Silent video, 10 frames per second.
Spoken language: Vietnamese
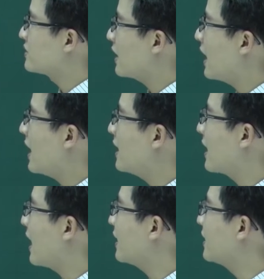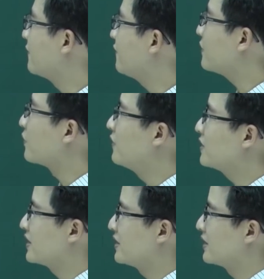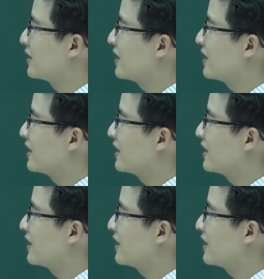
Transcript: Z hai là hai nghiệm phức của phương trình